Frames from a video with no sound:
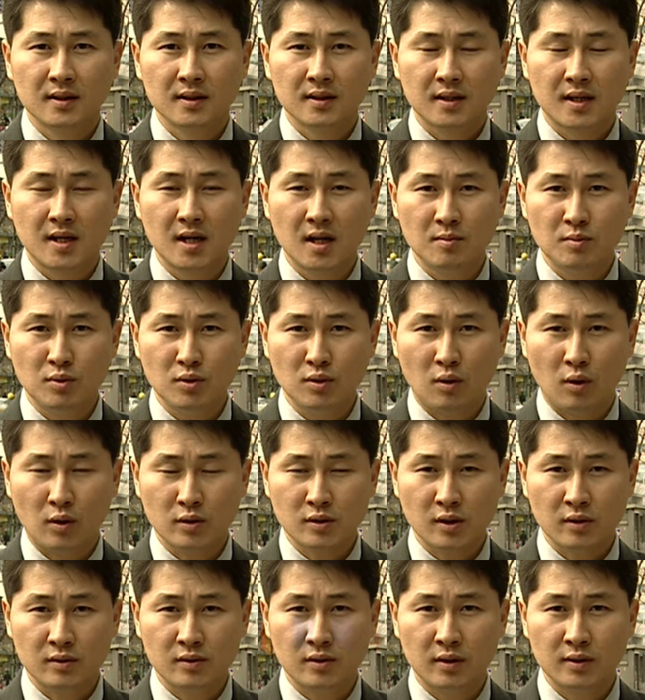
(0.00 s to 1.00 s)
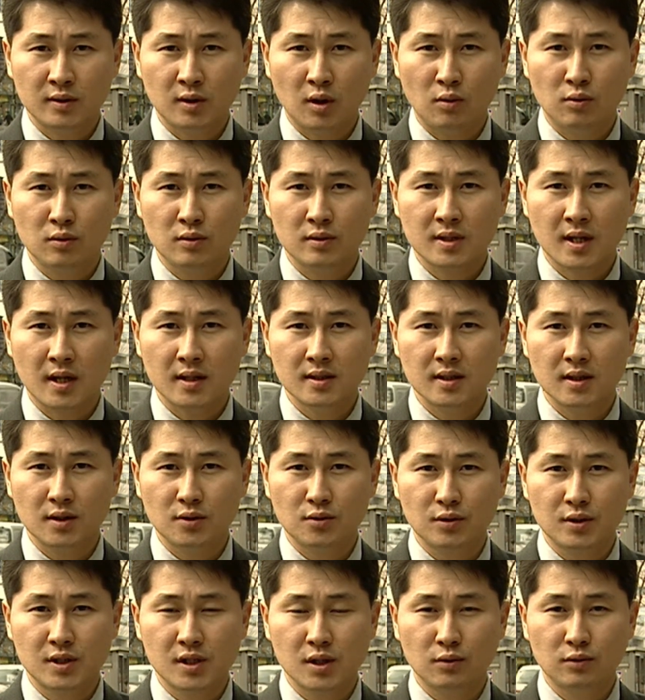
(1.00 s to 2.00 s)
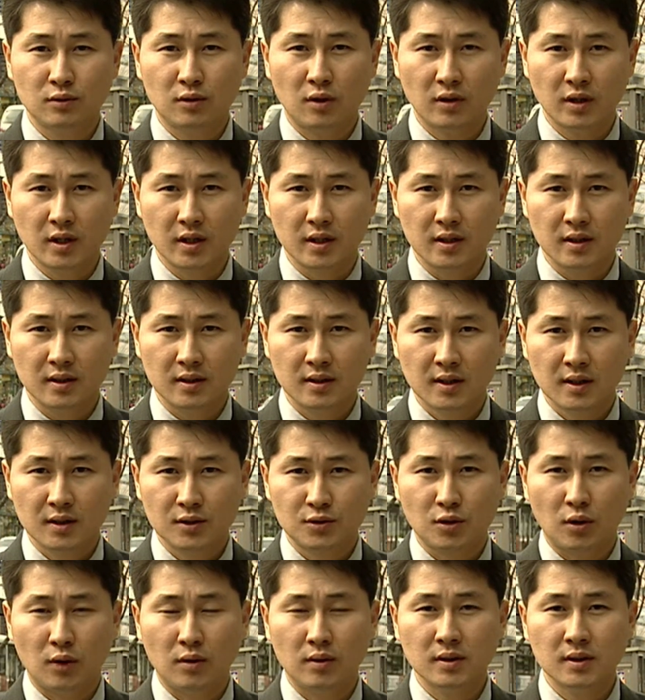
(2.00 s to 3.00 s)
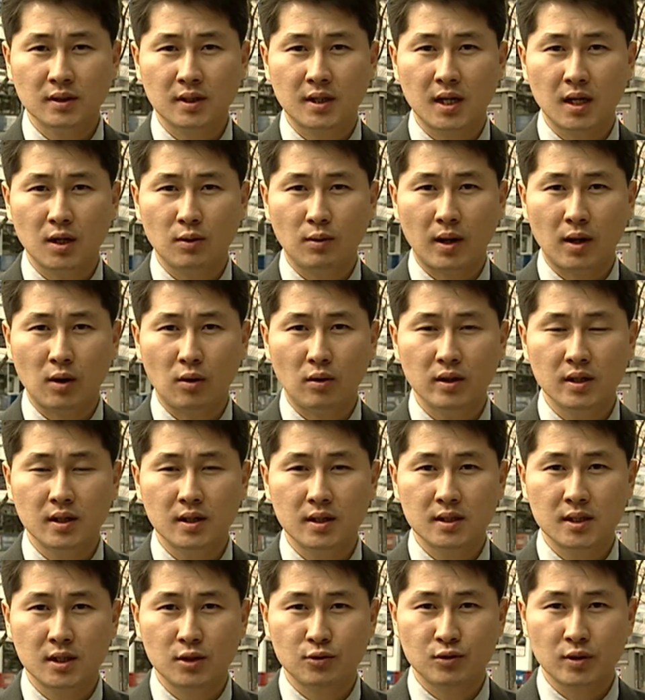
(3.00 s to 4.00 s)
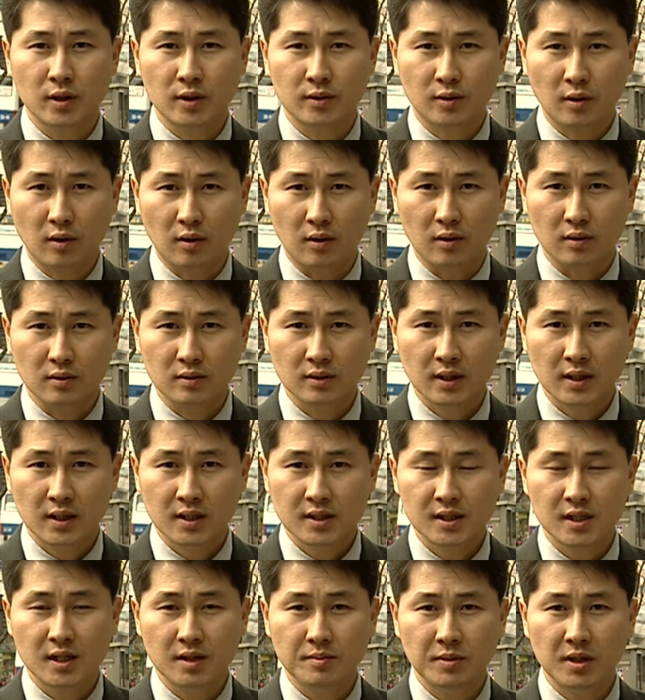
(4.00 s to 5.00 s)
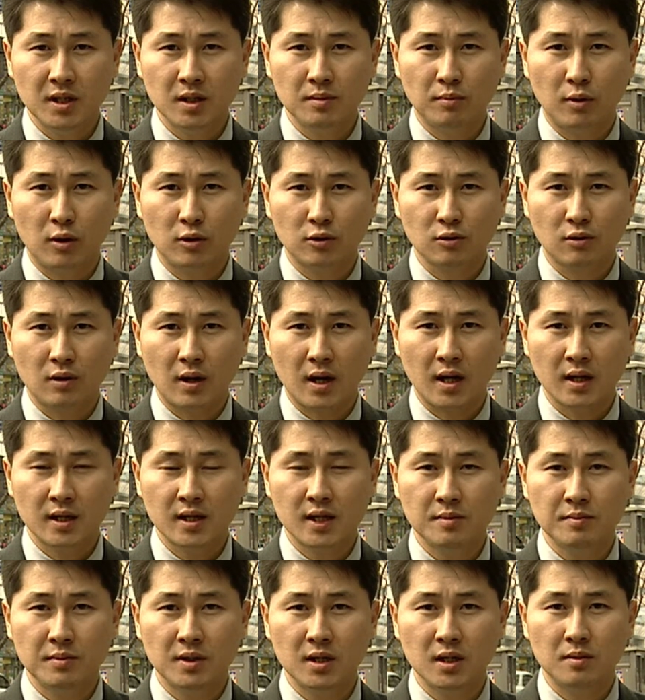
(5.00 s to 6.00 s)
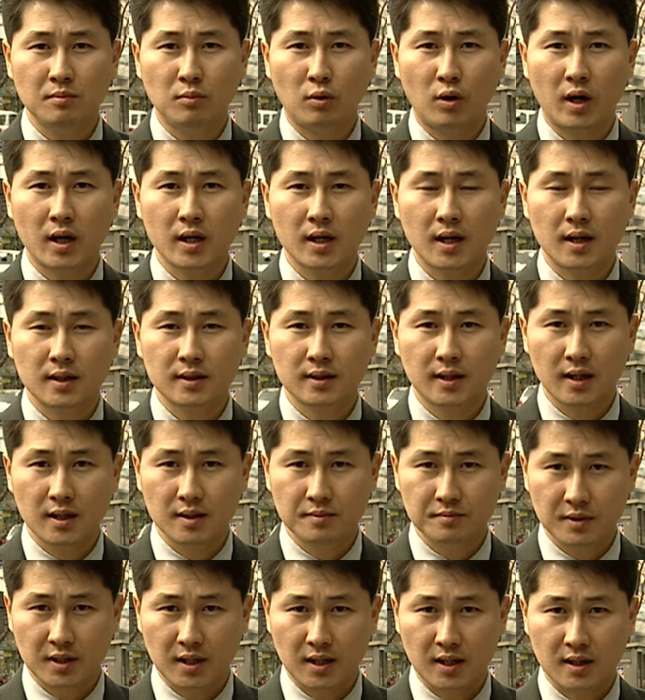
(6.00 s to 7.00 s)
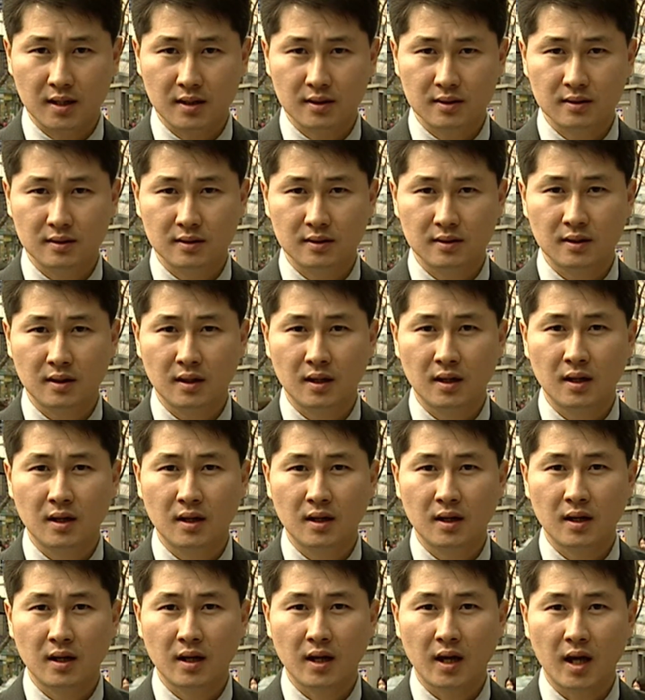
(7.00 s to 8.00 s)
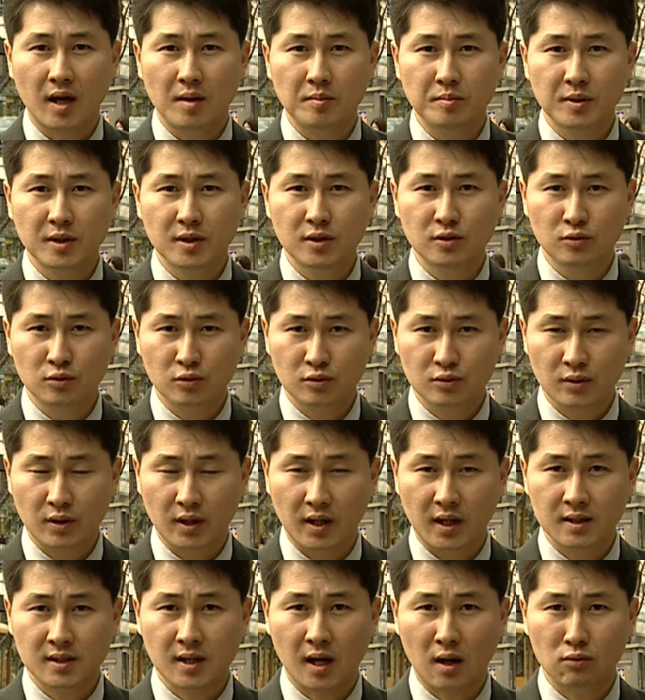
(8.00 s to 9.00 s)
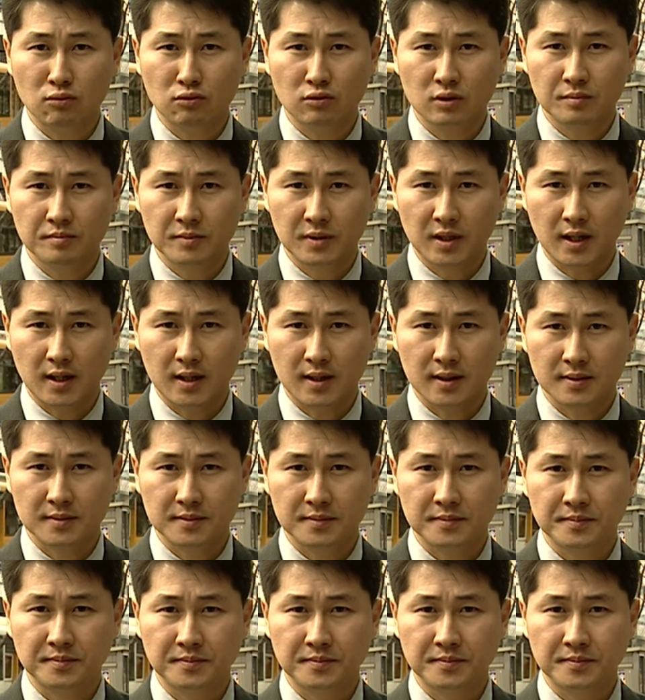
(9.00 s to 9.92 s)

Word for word: 경부 고속철도 울산역 유치 운동이 좋은 결과로 이어질 수 있도록 시민 모두가 힘을 모아야 할 때입니다. MBC 뉴스 이상욱입니다.